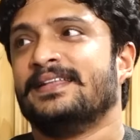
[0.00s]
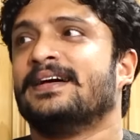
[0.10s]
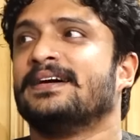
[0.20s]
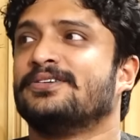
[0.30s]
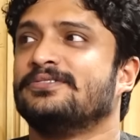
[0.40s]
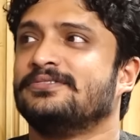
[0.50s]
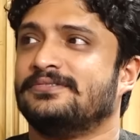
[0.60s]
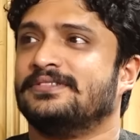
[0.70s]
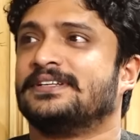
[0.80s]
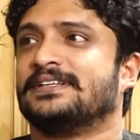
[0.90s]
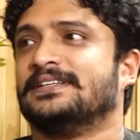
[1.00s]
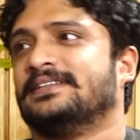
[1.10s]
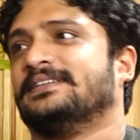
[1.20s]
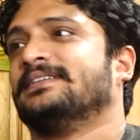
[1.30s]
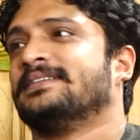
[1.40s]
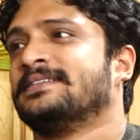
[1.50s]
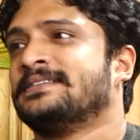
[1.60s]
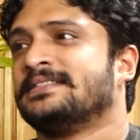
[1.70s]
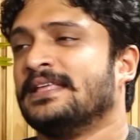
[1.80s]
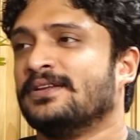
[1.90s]
నాకు అంటే
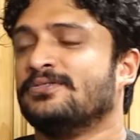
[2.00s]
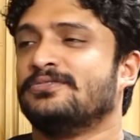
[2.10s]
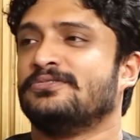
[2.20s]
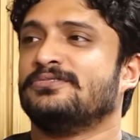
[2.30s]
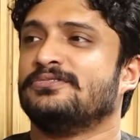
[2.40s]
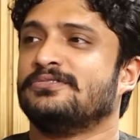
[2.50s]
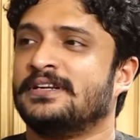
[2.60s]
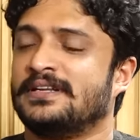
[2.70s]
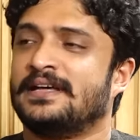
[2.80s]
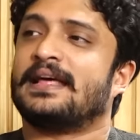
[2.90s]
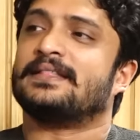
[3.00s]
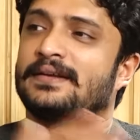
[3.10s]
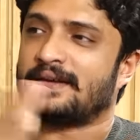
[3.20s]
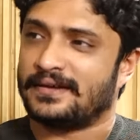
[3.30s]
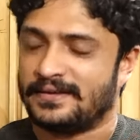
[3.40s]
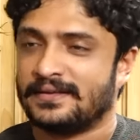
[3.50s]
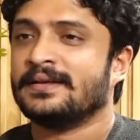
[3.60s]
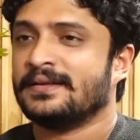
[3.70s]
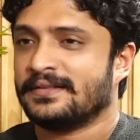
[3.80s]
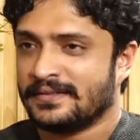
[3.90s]
తెలుగు రాదర్ uh,
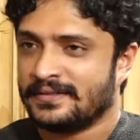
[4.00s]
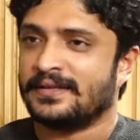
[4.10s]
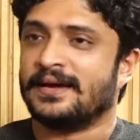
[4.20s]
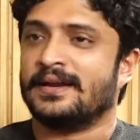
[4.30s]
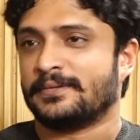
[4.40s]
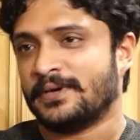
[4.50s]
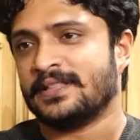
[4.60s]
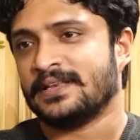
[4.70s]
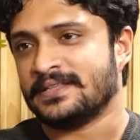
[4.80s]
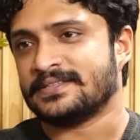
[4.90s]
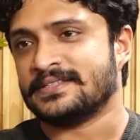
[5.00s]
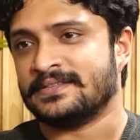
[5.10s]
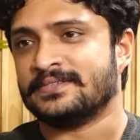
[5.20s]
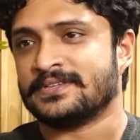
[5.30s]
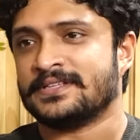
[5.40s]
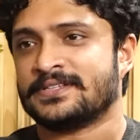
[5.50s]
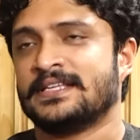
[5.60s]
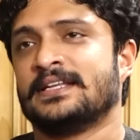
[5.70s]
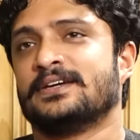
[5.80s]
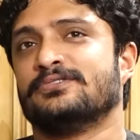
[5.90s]
హైదరాబాద్
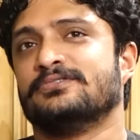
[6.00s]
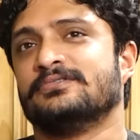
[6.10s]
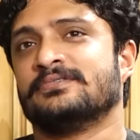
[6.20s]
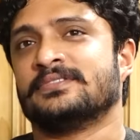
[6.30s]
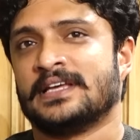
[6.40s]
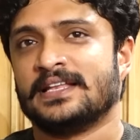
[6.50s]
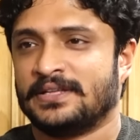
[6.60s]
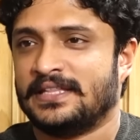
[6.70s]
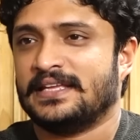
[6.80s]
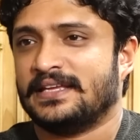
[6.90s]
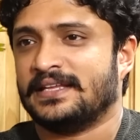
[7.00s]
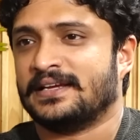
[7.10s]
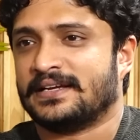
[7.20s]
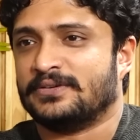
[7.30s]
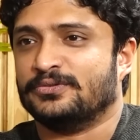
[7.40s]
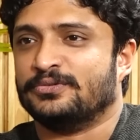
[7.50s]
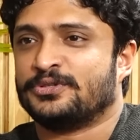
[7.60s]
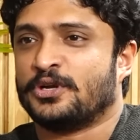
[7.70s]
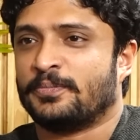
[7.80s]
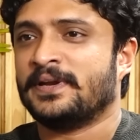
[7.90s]
వస్తే నాకు చాలా ఇది నాకు
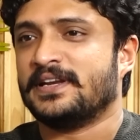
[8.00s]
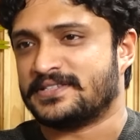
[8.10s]
షాపింగ్